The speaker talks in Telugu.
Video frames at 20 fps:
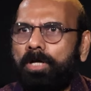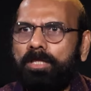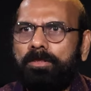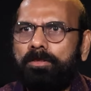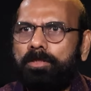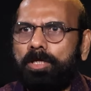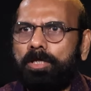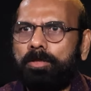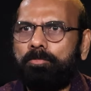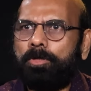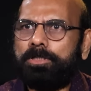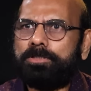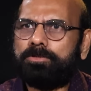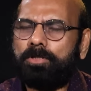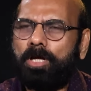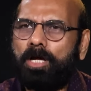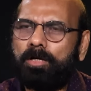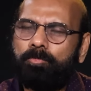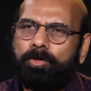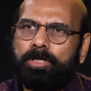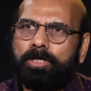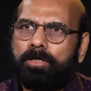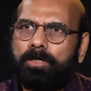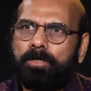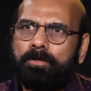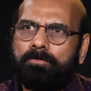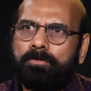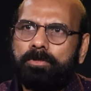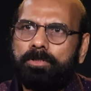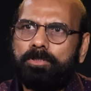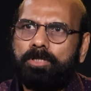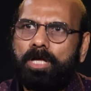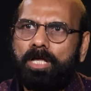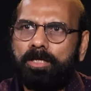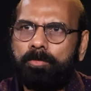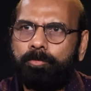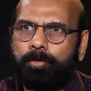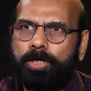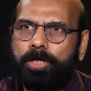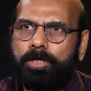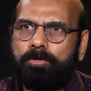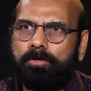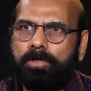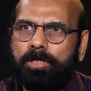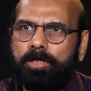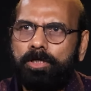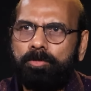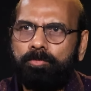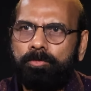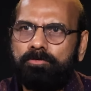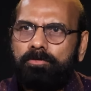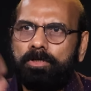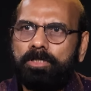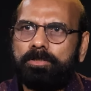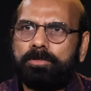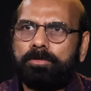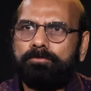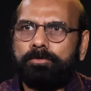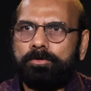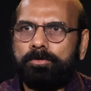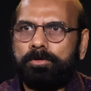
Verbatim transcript: అంతే బట్ స్టాక్ మార్కెట్లో ఉంది దాదాపు ఏడు వేలు ఎనిమిది వేల